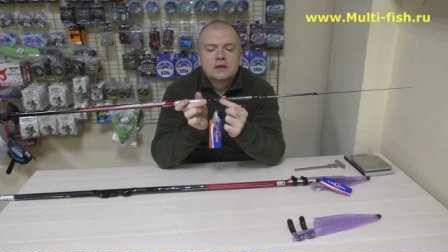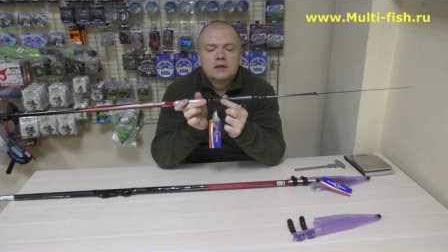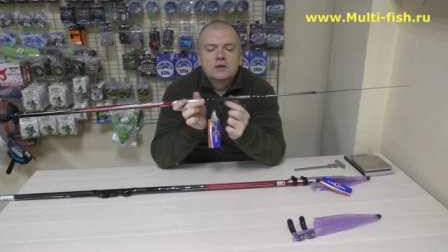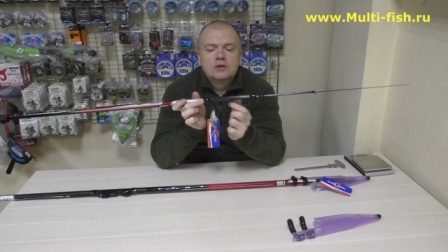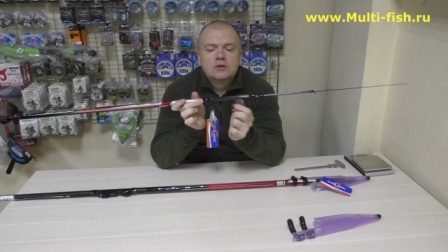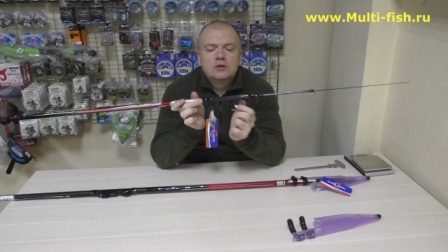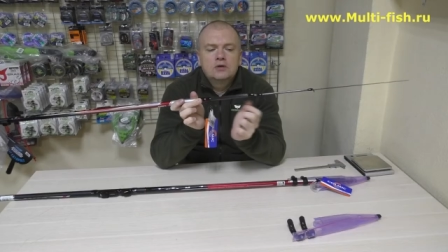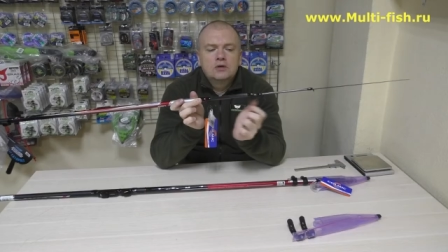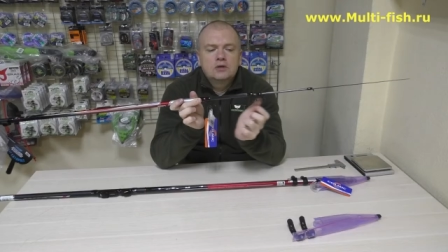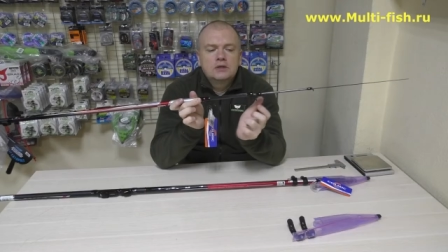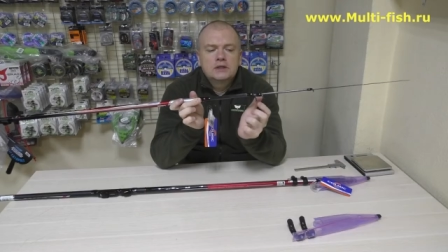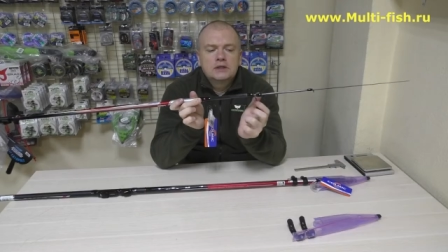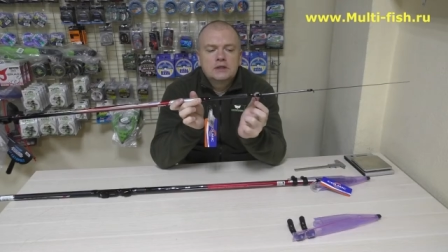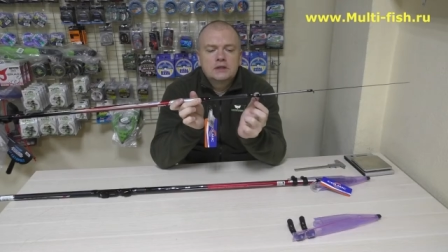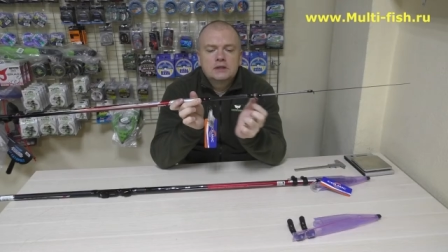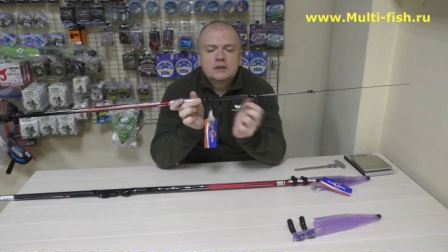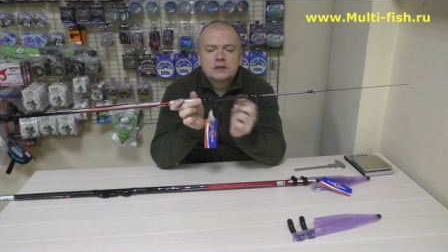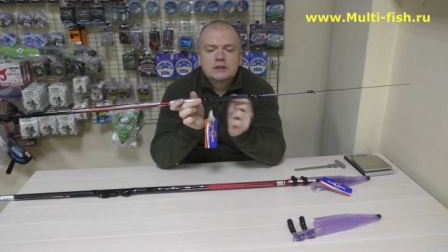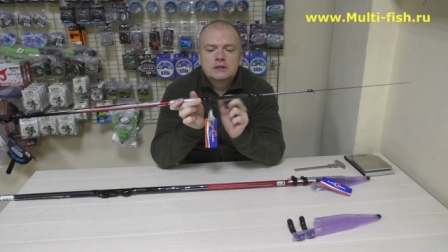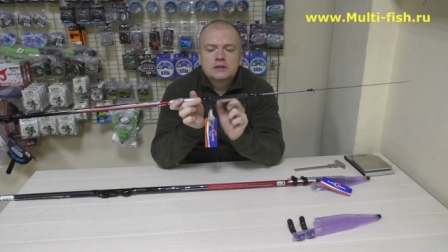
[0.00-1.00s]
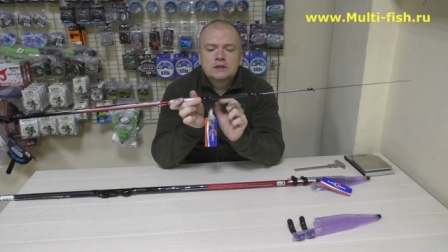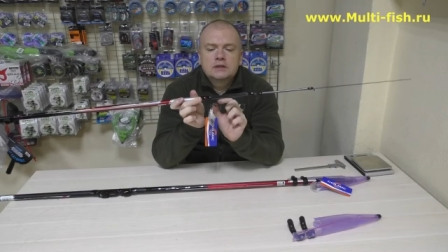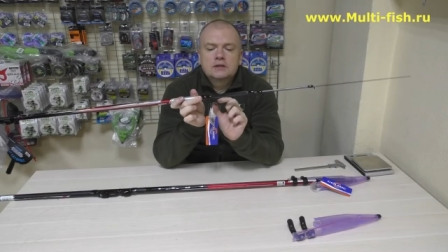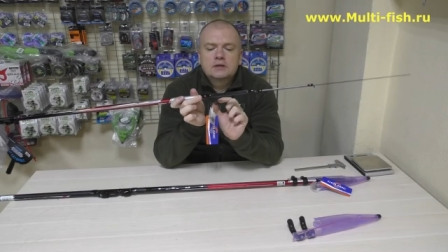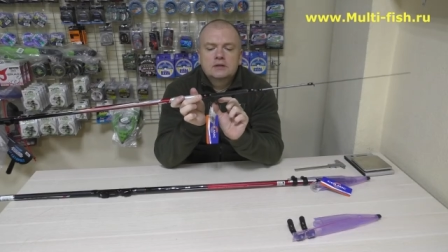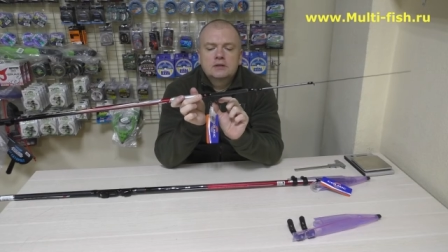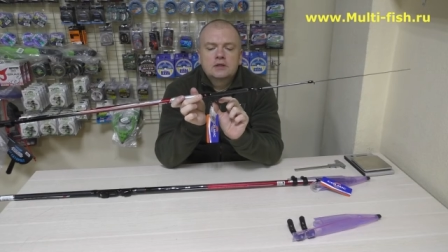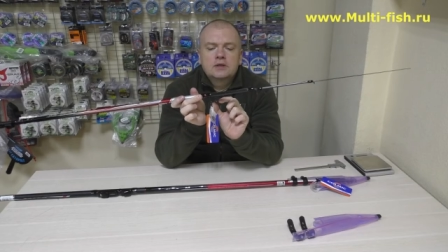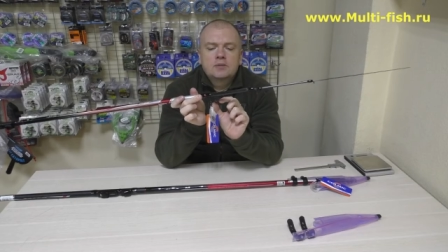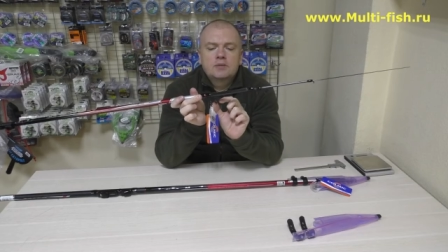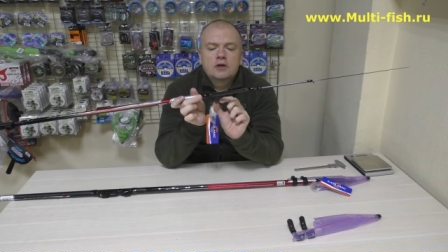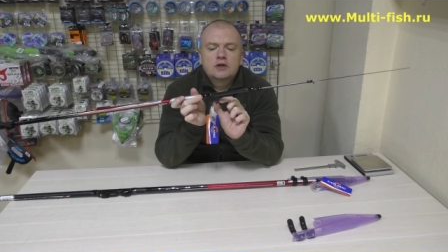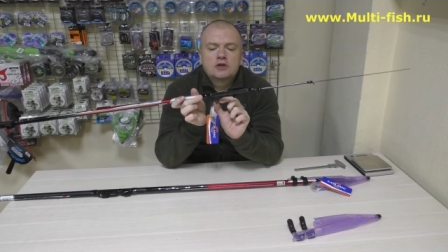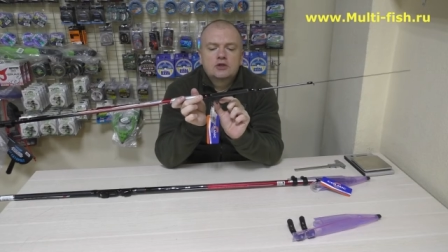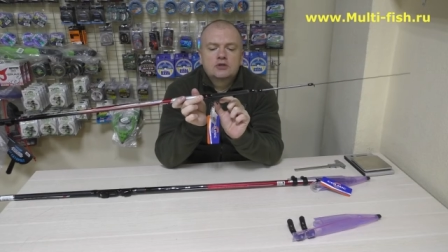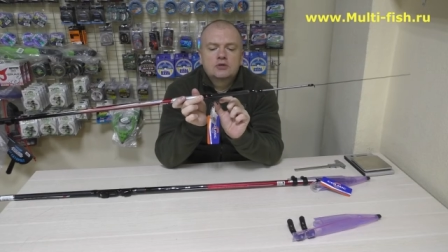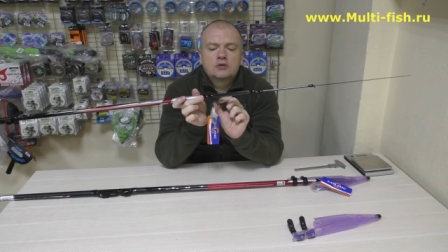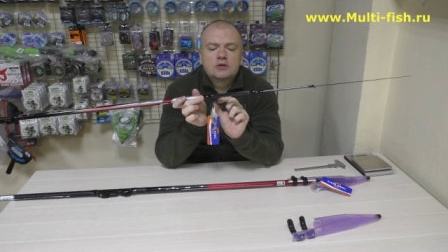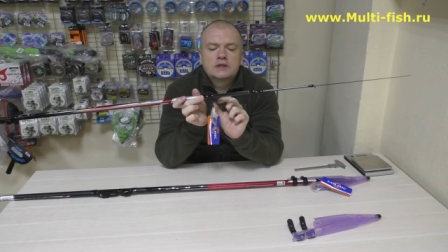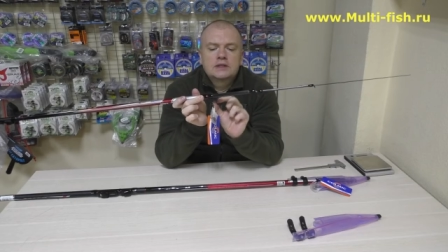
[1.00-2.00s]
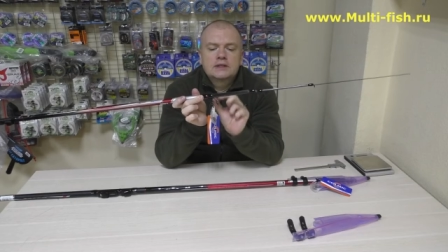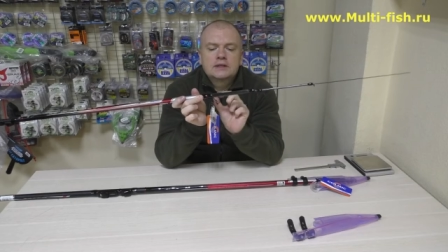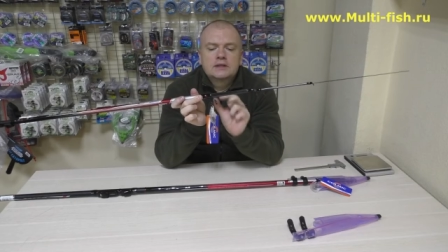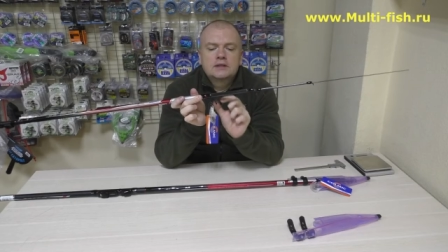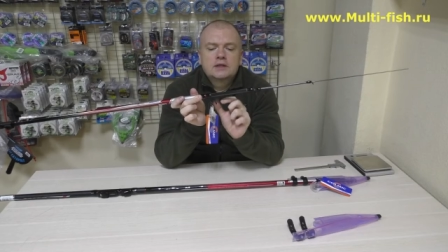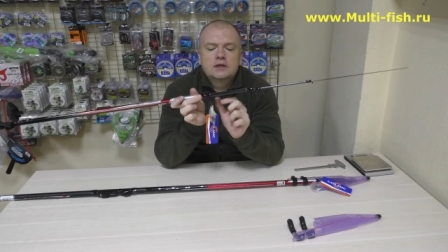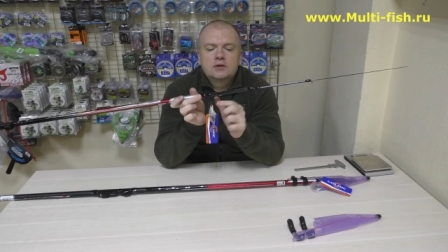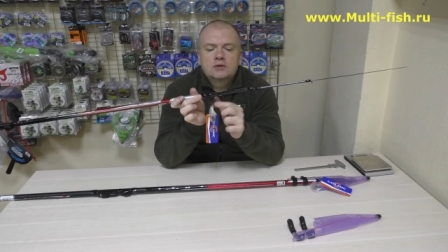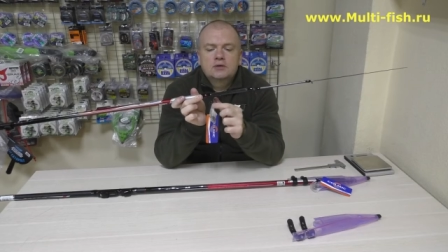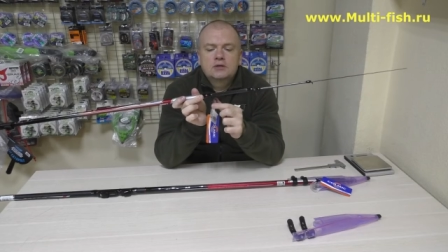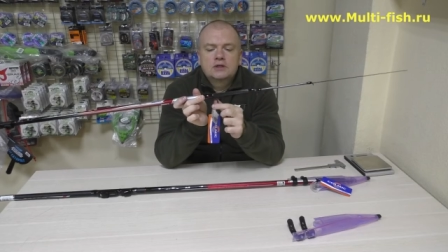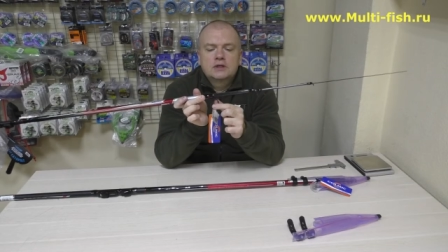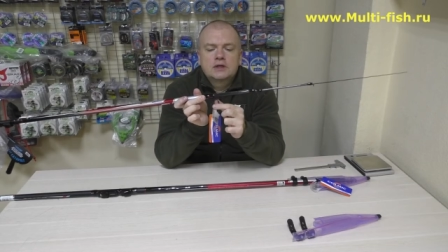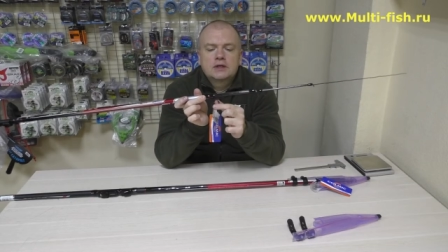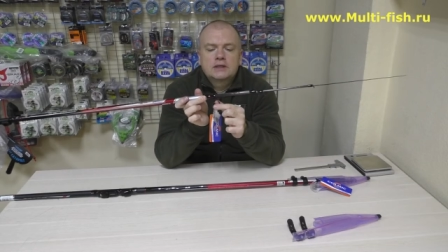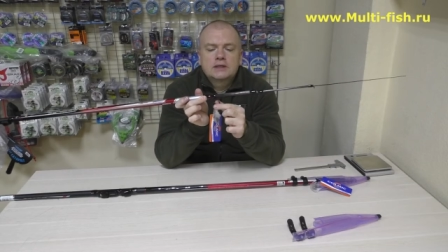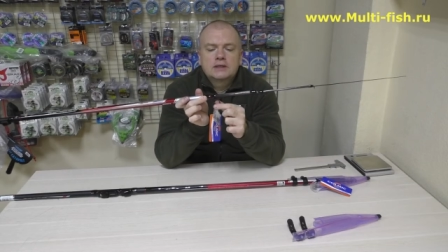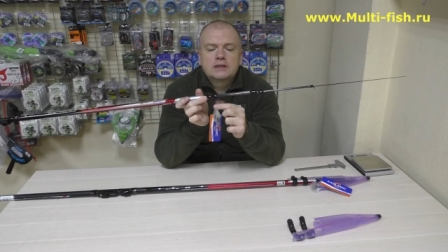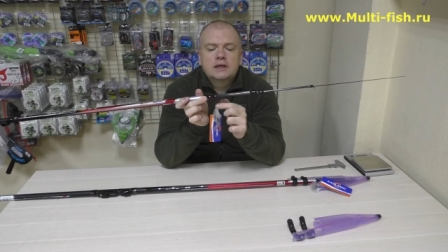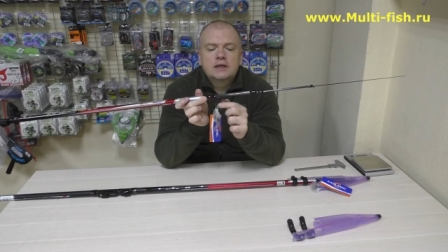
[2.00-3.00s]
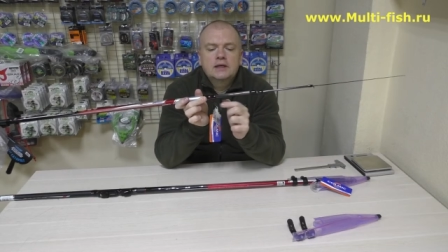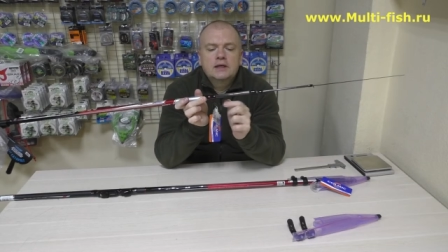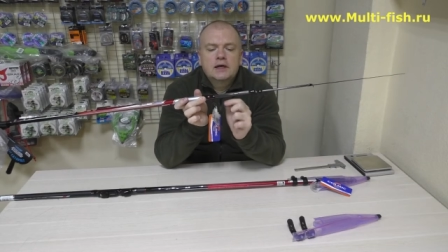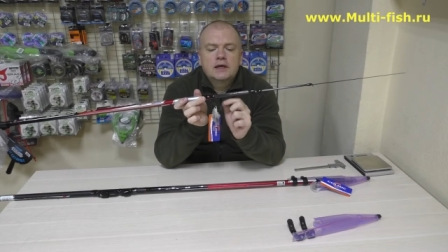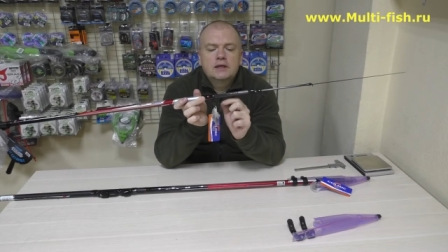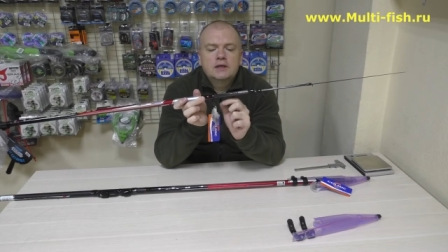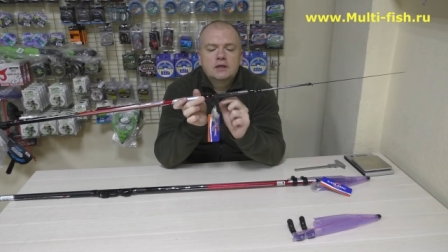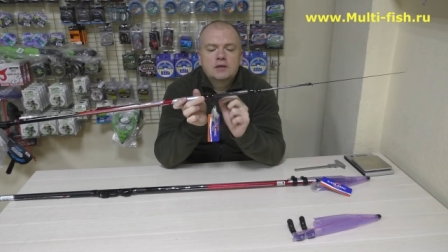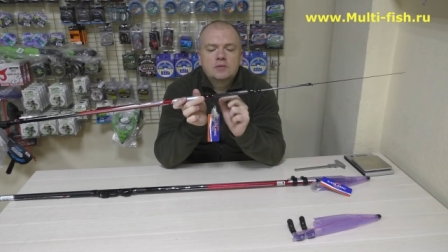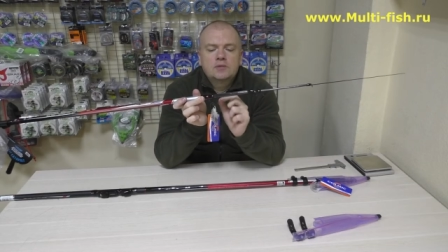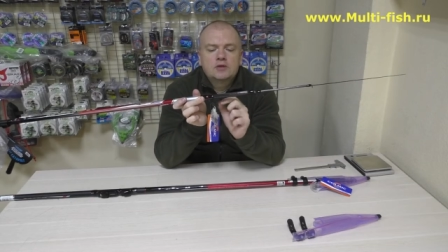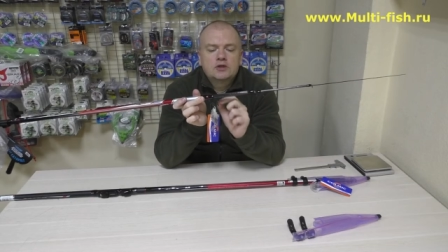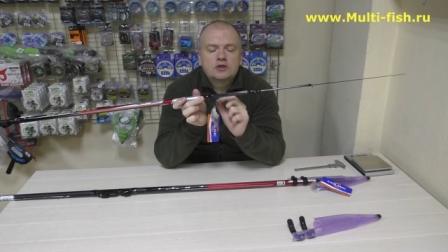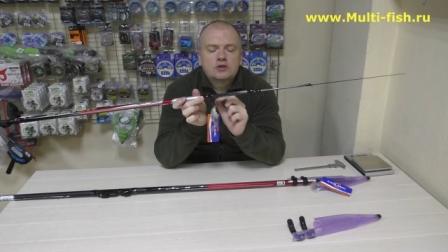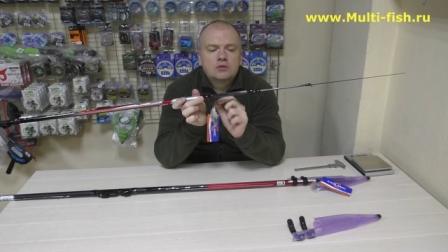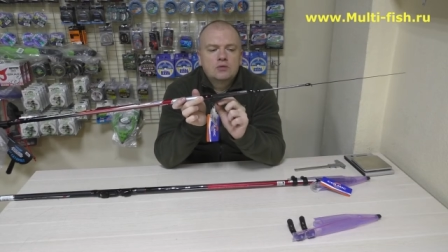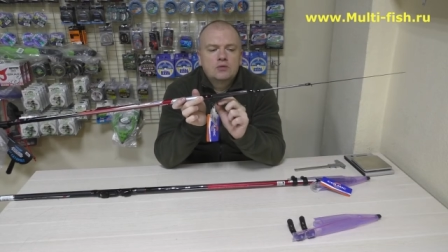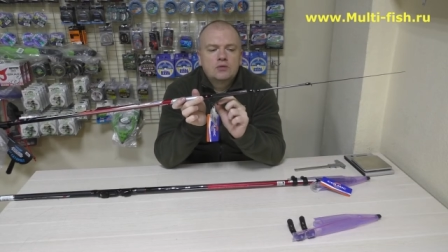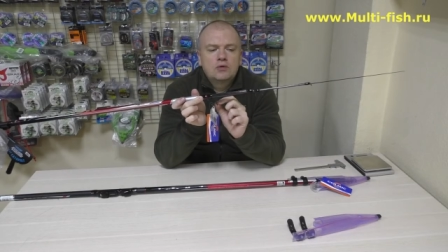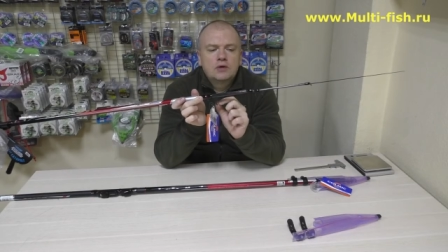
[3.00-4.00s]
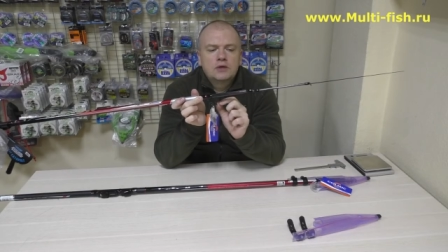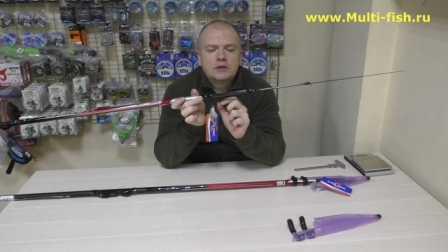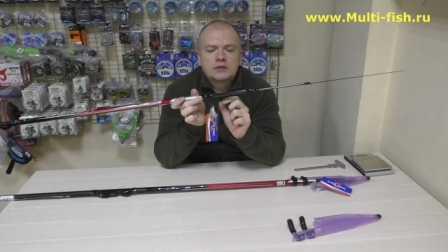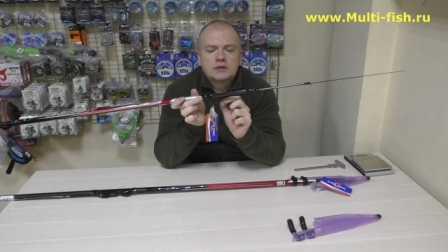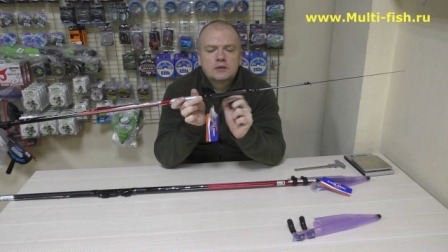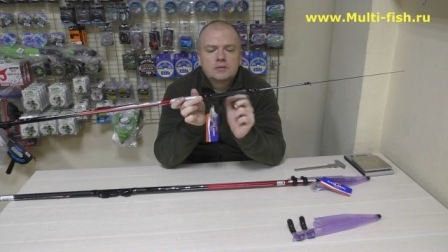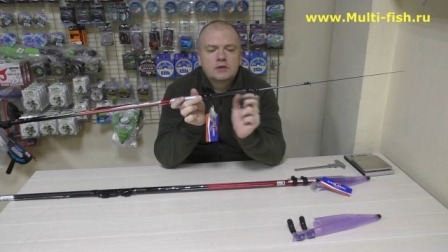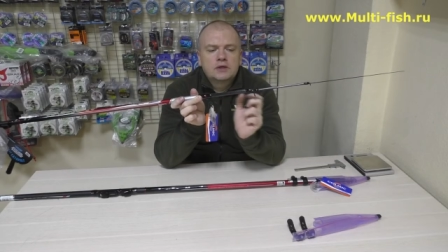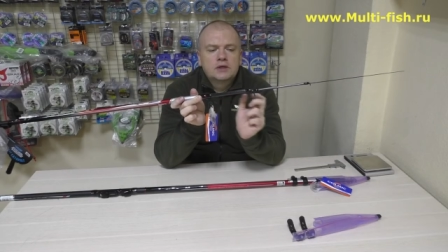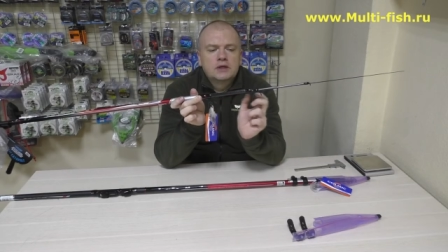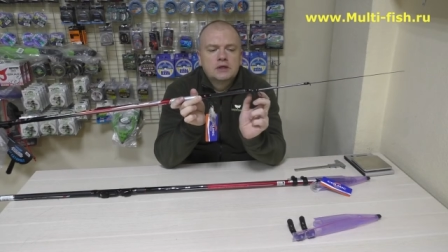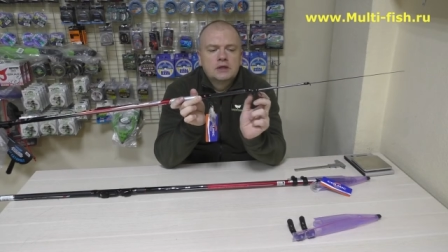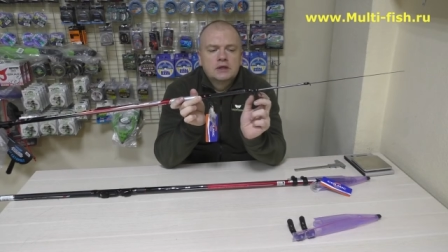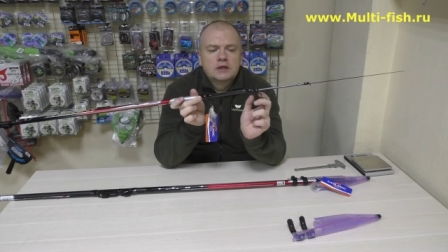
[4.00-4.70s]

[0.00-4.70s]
но делается небольшое, создается расстояние между кольцами,